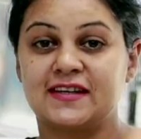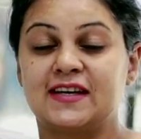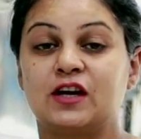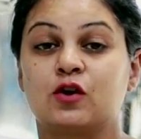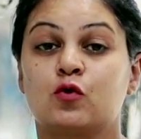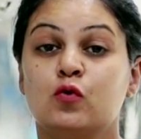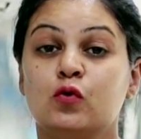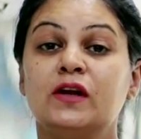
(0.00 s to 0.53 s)
कि
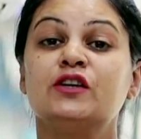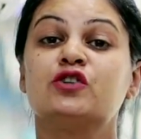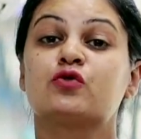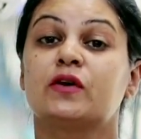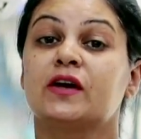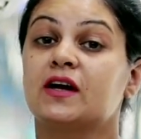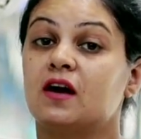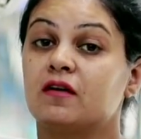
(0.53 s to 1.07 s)
कूलिंग जो
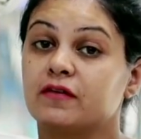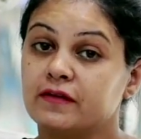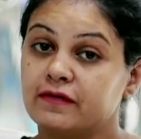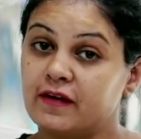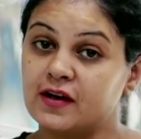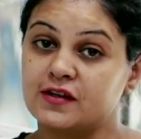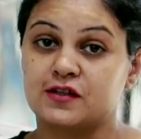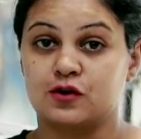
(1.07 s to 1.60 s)
है काफ़ी
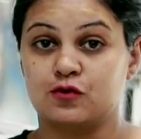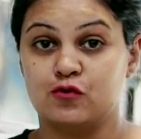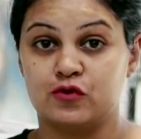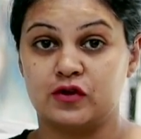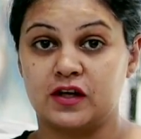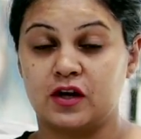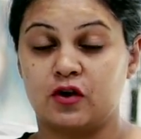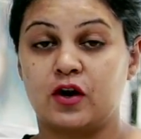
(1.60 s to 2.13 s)
फास्टर
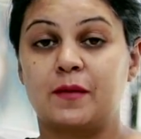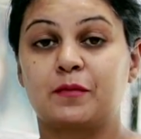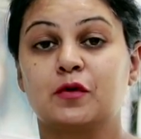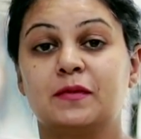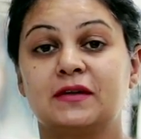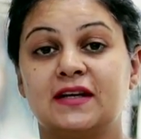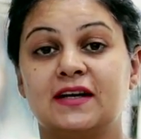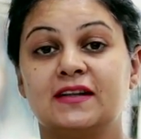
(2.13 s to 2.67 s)
होती है और आपको
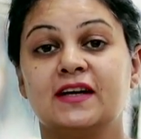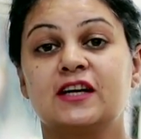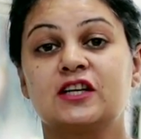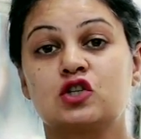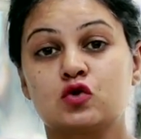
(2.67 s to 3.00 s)
बता दें कि